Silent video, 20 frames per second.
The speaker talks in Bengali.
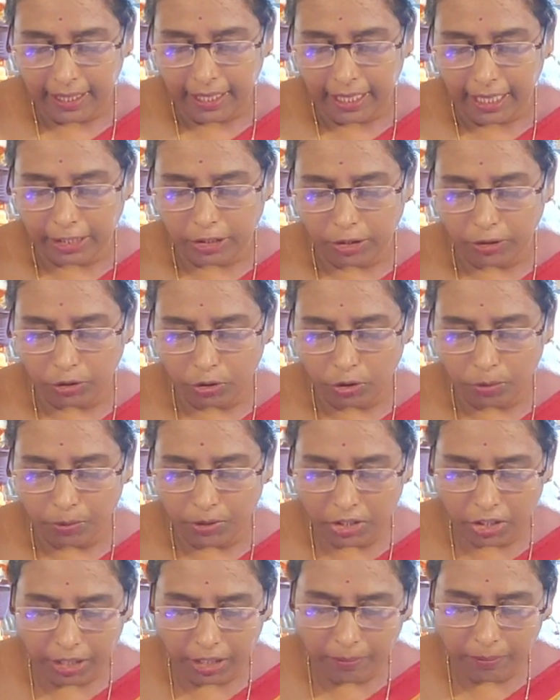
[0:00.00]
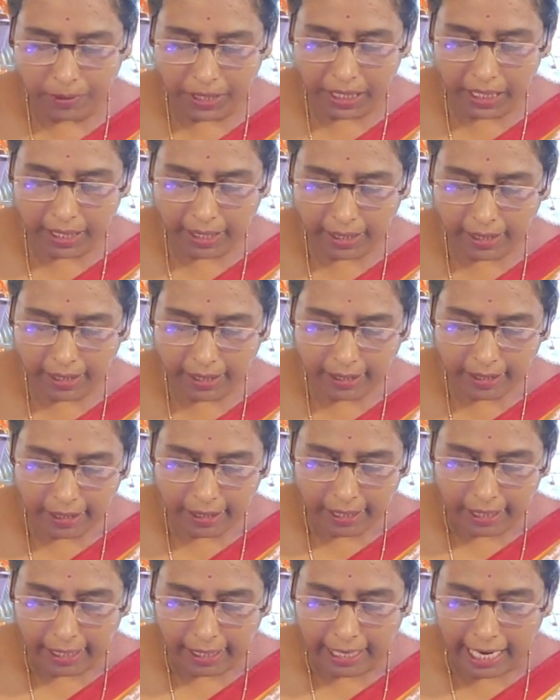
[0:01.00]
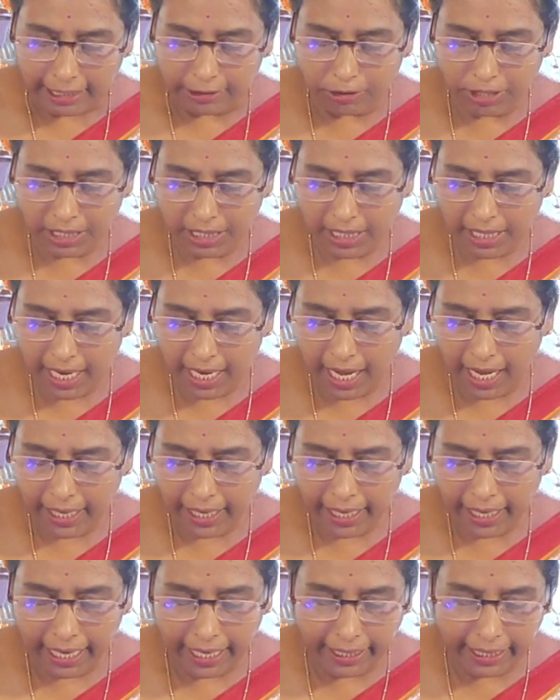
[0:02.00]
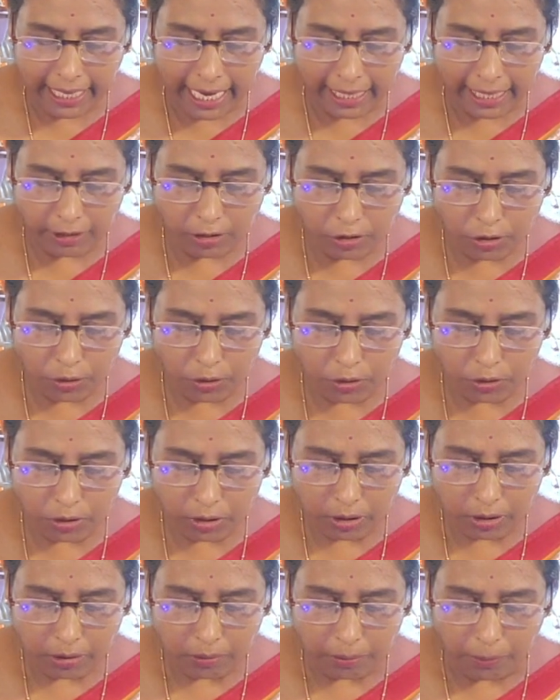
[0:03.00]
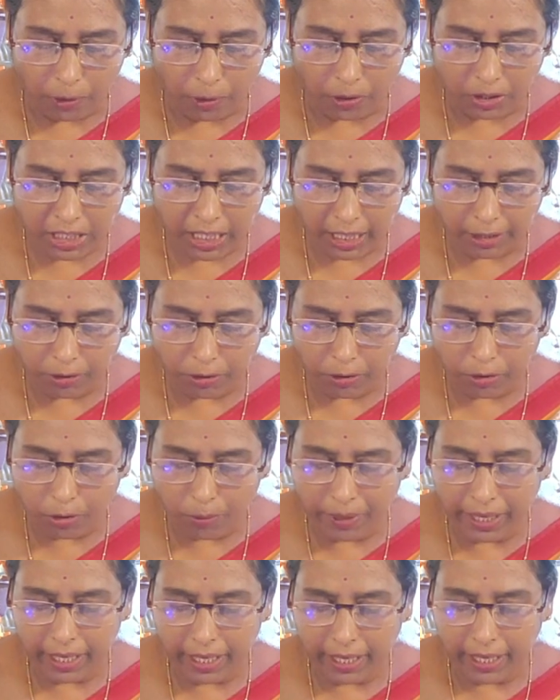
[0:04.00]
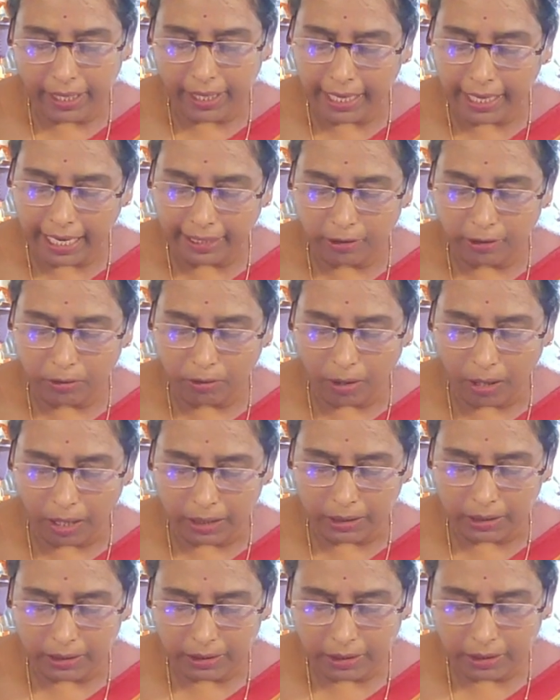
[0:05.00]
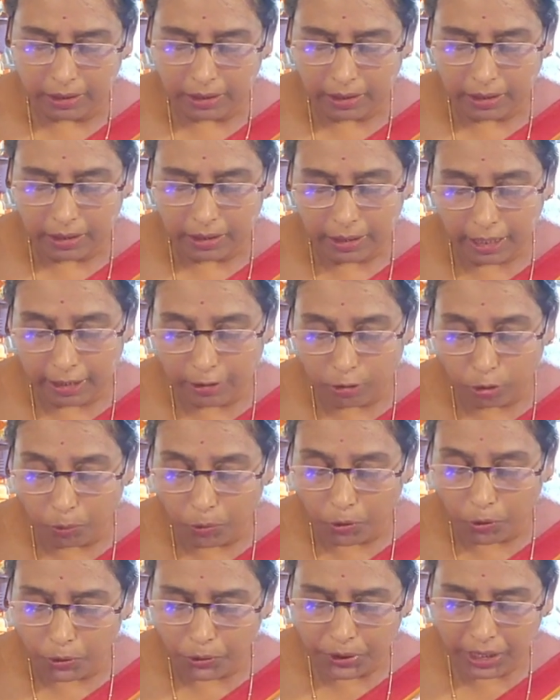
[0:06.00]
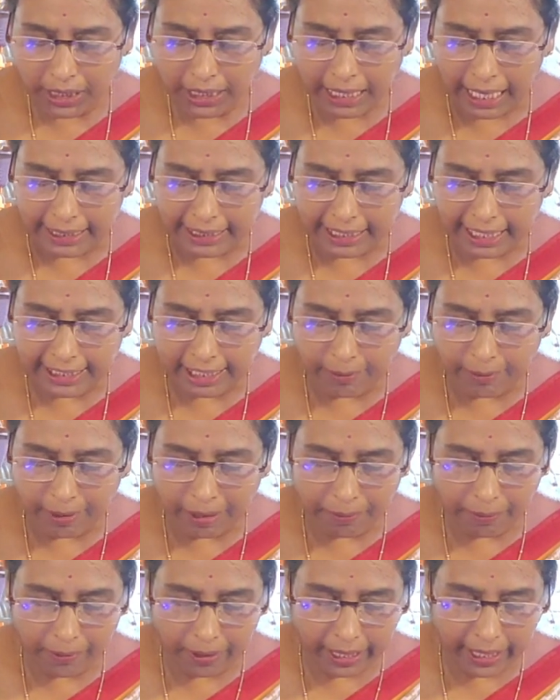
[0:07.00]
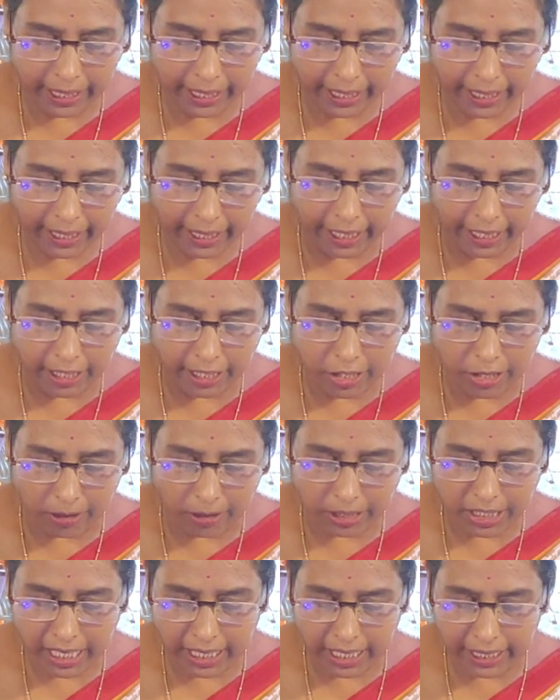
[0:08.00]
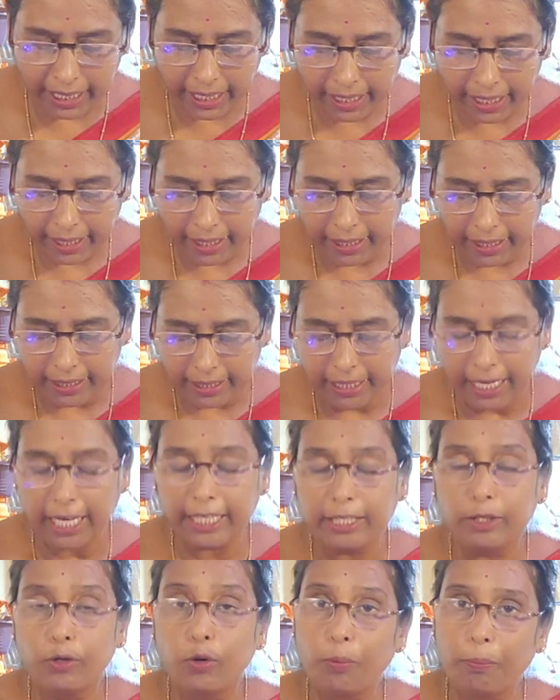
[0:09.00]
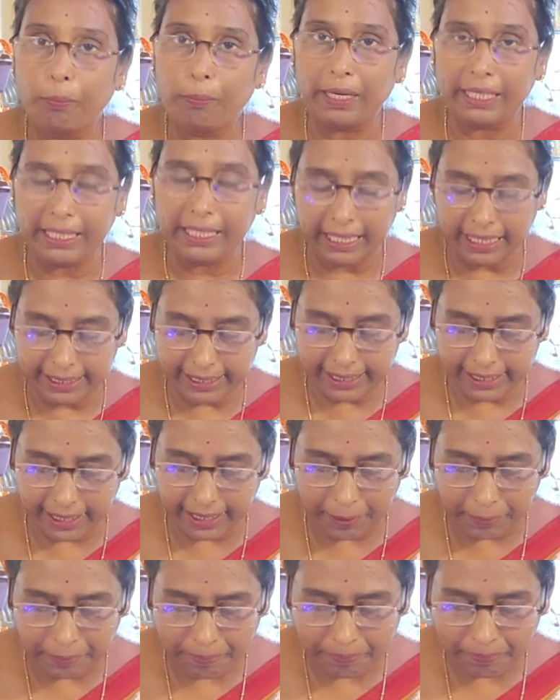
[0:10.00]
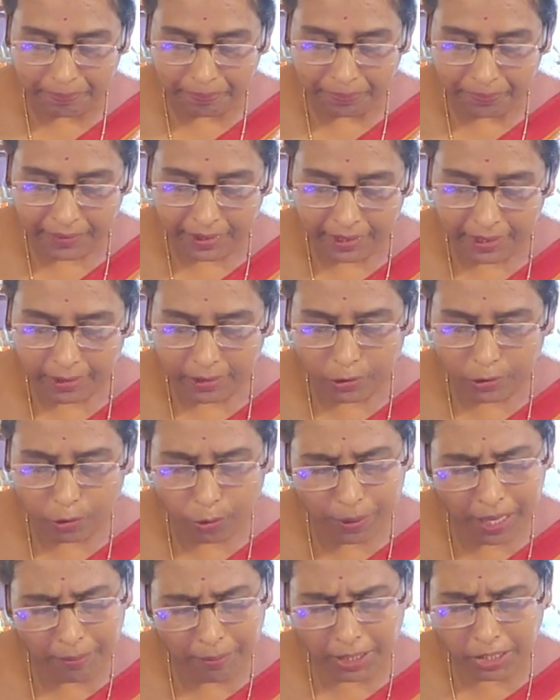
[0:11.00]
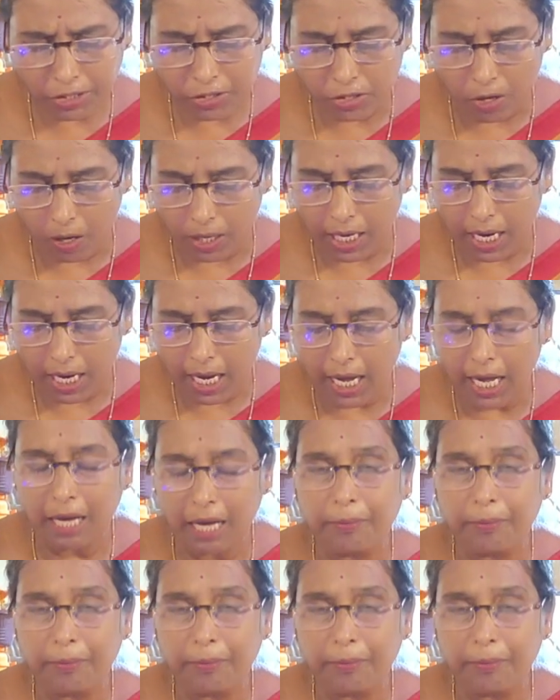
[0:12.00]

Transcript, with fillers: হে শত্রু বিজয়ী বীর রাজস্বীরা এই জ্ঞান যোগ বংশানুক্রমে জ্ঞাত হন কিন্তু বহুদিন কাটিয়া যাওয়ার ফলে এই সংসারে ইহা লোক পাইয়াছে তুমি আমার সখা